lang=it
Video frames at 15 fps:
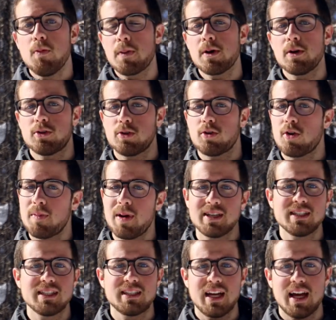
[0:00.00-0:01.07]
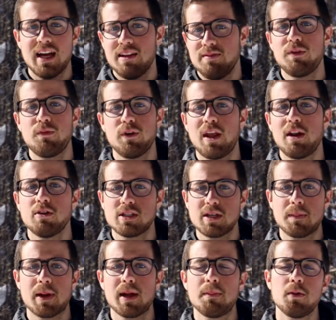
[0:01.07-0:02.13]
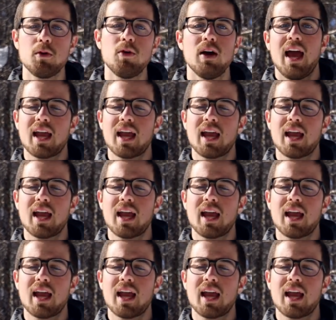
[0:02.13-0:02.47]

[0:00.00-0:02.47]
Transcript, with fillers: Un prodotto che ormai si sta diffondendo sempre di più